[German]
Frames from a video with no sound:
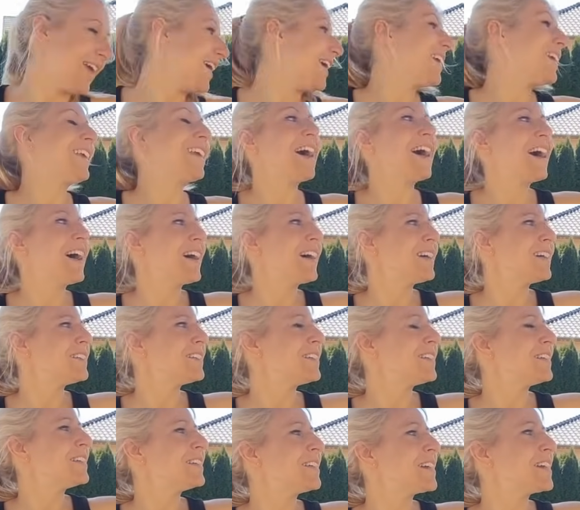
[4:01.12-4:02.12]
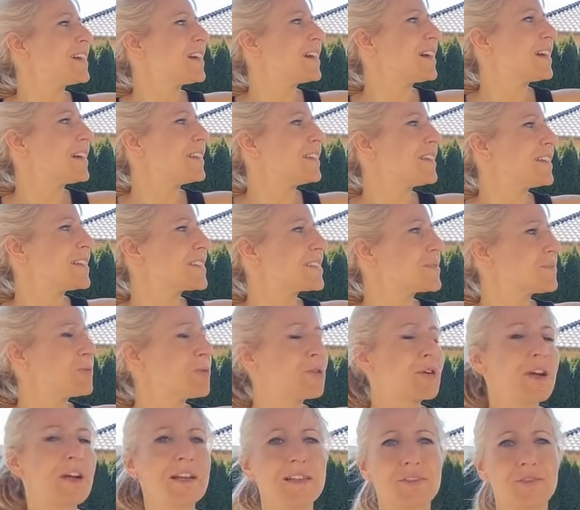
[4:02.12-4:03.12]
Ja, der, der
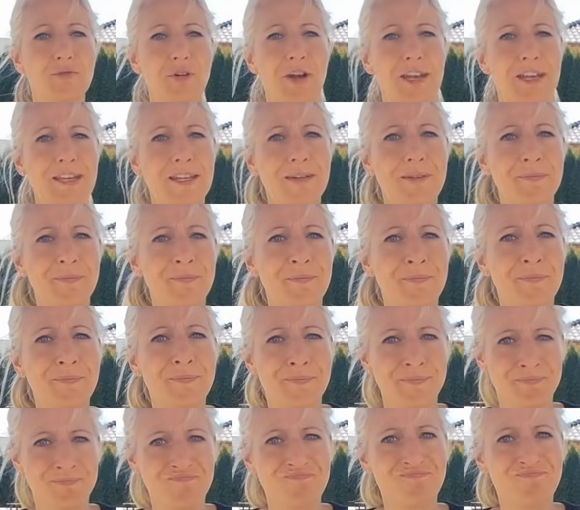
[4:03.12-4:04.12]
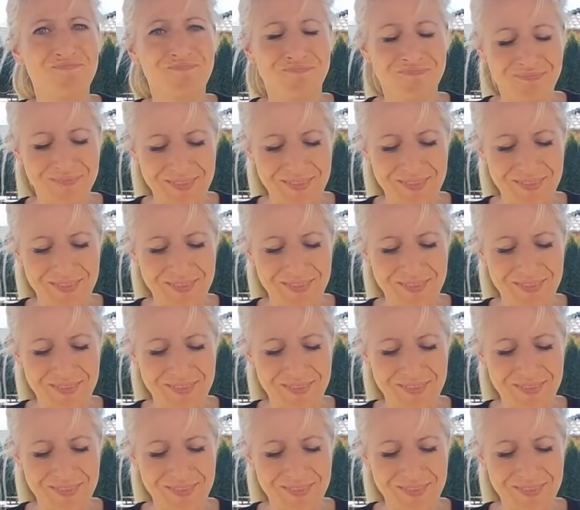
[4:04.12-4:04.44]
Smoker ist ready. Der Smoker ist mhm. ready.